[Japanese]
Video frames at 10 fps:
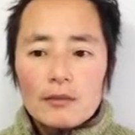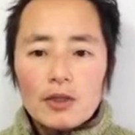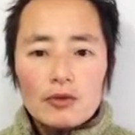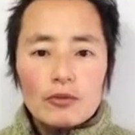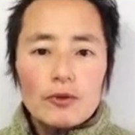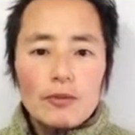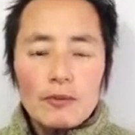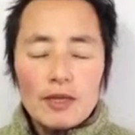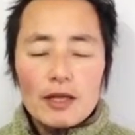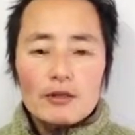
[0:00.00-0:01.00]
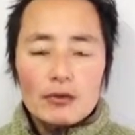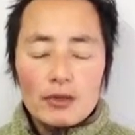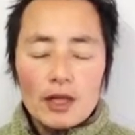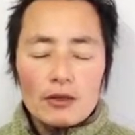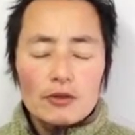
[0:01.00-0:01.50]
見ようと思えば見れる状
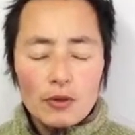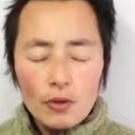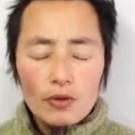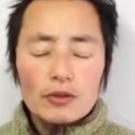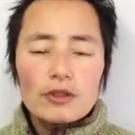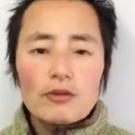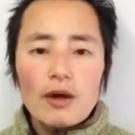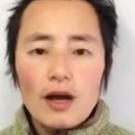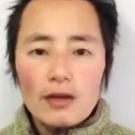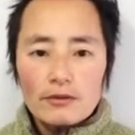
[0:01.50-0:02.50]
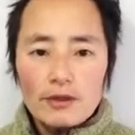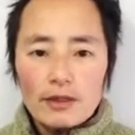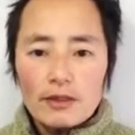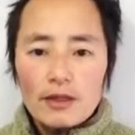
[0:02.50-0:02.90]
態、情報っていうのはあるんだ、